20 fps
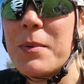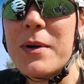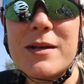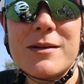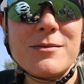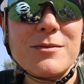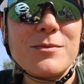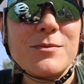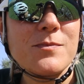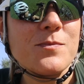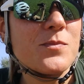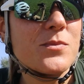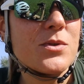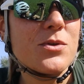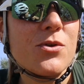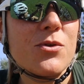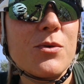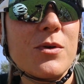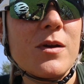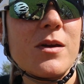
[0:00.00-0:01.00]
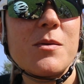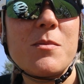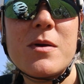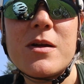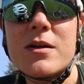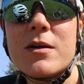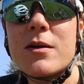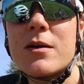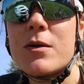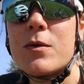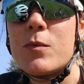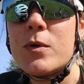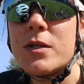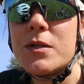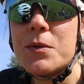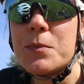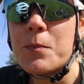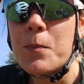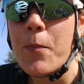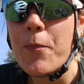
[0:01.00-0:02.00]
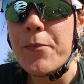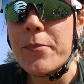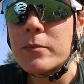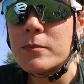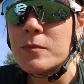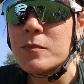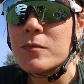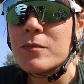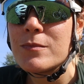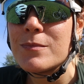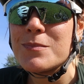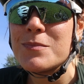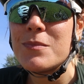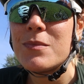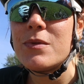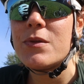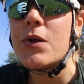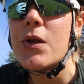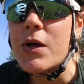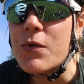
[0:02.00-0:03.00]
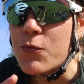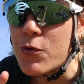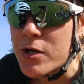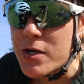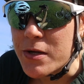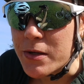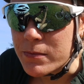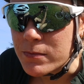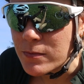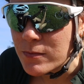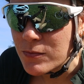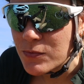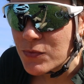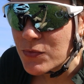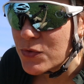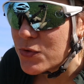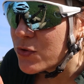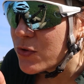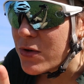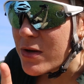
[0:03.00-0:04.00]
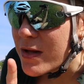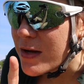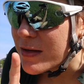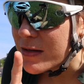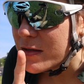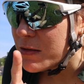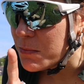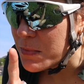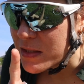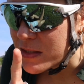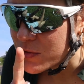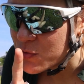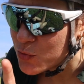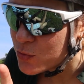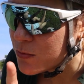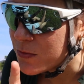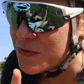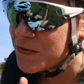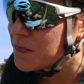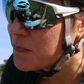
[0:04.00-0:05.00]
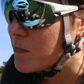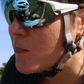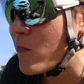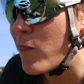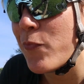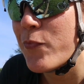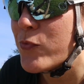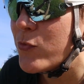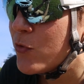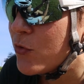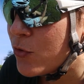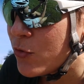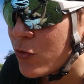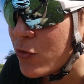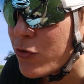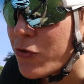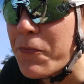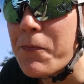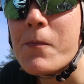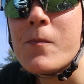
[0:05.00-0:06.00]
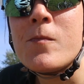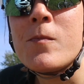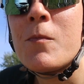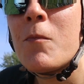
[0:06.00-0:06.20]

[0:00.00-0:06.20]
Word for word: Pan con crema de cacahuete. De la buena, no la química chunga. No, no, no.